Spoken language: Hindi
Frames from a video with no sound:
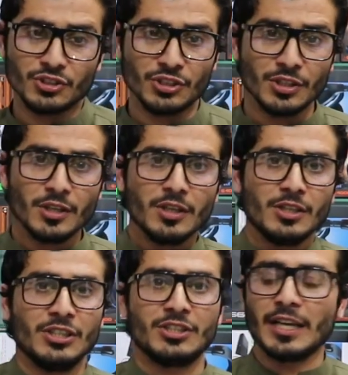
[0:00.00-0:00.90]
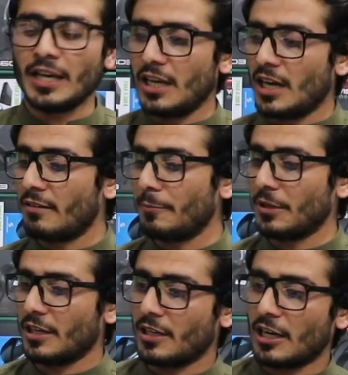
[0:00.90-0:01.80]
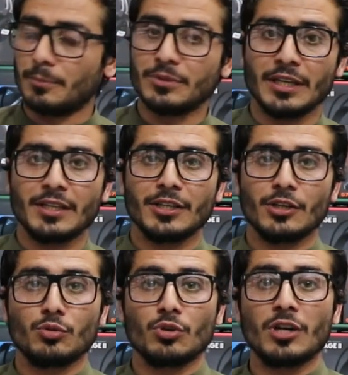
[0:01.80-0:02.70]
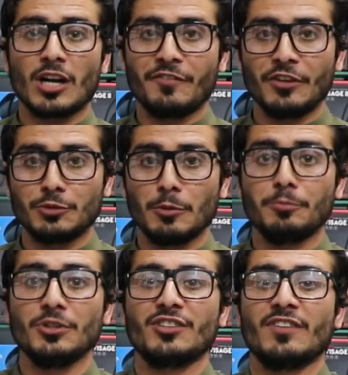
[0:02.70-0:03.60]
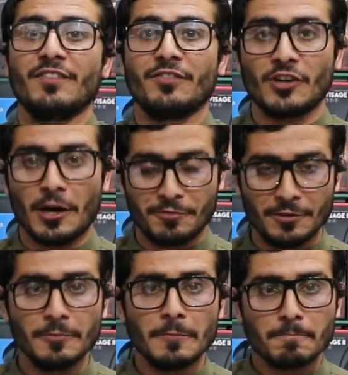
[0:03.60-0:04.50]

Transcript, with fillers: जी इसके अलावा फिर अगर आप देखेंगे तो ग्राफिक्स में पी एस फाइव काफ़ी